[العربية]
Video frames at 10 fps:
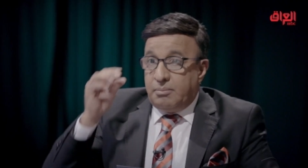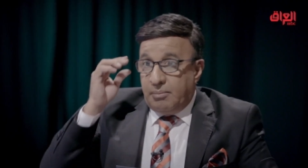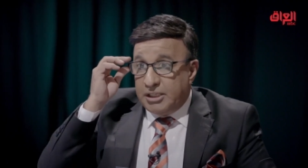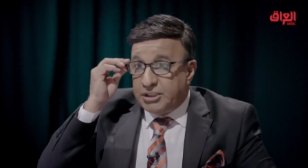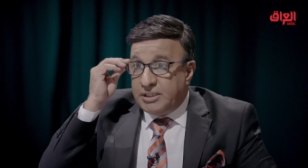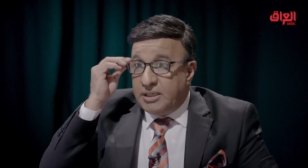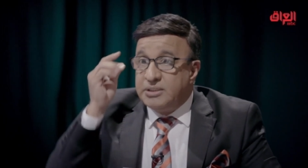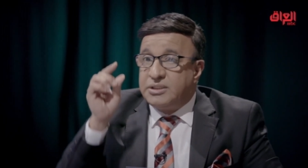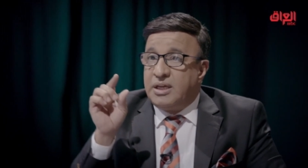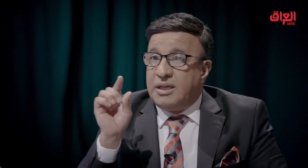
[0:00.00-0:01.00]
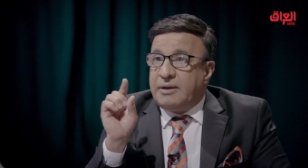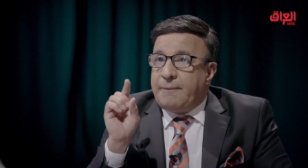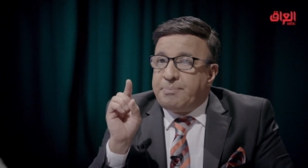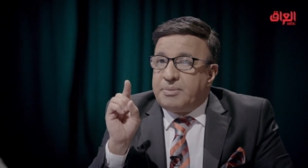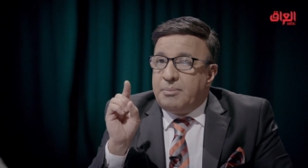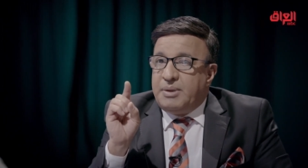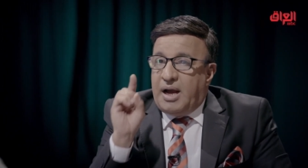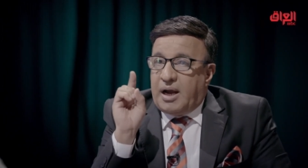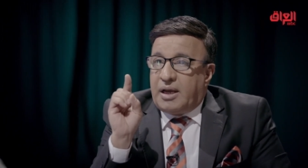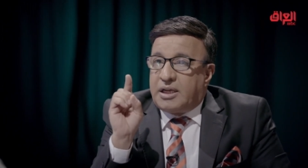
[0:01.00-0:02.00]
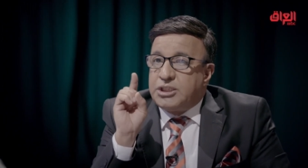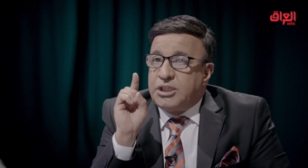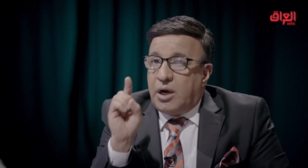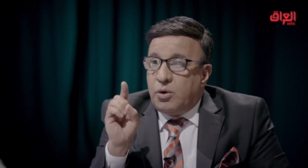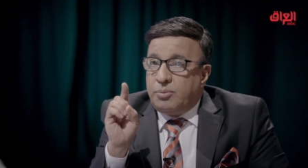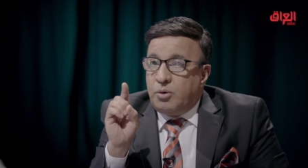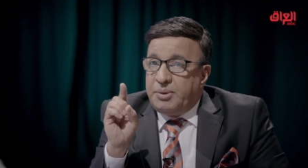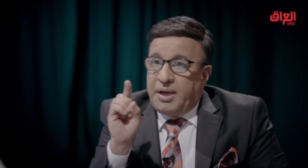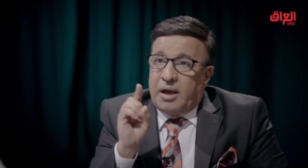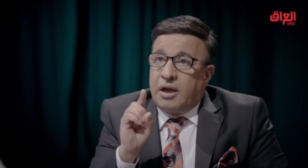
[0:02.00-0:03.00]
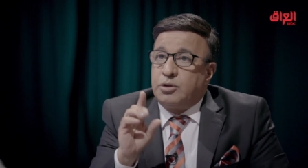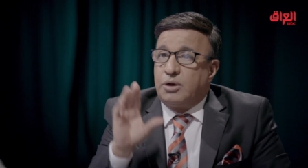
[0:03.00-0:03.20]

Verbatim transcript: ماشي انت من حقك تجاوب ومن حقك